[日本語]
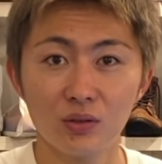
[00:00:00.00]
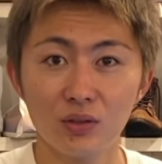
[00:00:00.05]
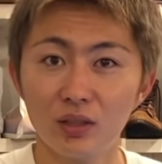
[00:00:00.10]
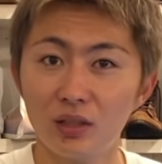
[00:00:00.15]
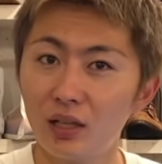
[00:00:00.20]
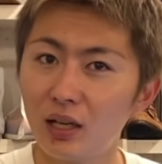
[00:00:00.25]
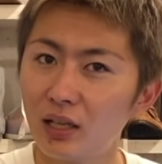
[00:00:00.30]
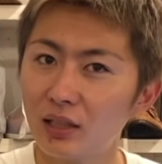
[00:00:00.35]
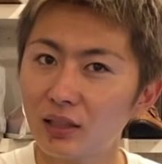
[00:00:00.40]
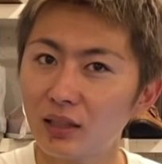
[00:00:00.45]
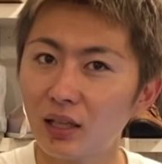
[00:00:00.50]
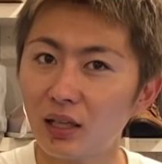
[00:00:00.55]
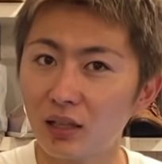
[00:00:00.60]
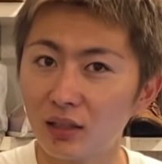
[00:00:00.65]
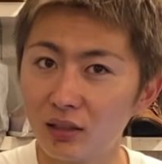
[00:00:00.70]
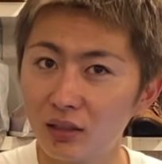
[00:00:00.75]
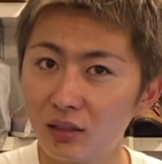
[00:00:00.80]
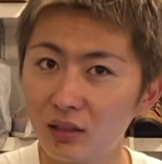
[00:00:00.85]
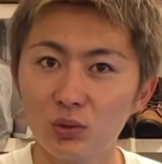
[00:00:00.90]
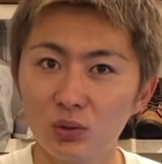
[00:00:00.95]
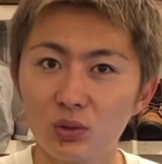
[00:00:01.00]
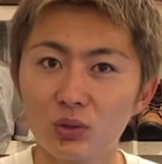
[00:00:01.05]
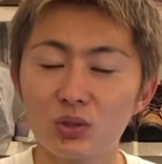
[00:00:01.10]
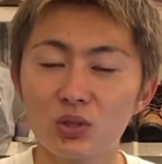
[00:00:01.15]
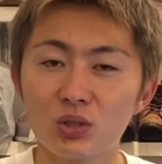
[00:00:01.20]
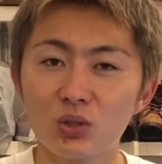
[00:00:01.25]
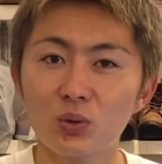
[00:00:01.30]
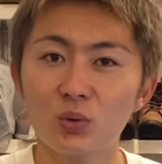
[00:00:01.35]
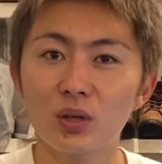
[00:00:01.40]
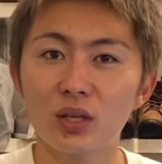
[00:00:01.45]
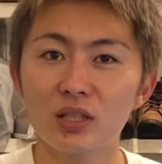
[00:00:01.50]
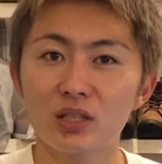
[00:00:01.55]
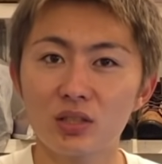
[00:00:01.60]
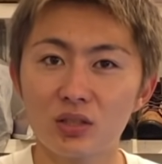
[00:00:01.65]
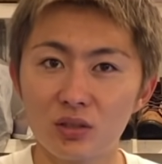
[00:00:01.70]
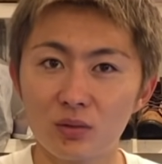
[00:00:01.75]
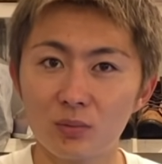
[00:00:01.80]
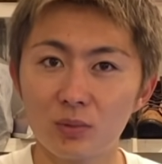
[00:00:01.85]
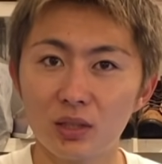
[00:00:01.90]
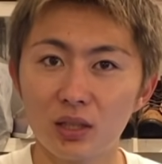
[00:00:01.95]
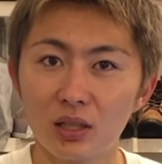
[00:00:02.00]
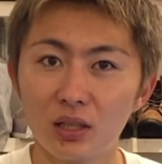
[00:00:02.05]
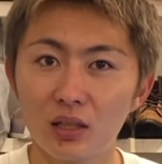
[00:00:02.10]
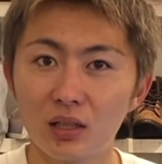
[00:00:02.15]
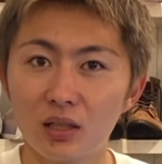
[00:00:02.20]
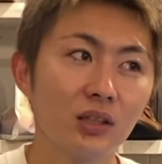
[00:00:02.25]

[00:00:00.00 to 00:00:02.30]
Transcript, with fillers: ランタンを紹介するみたいな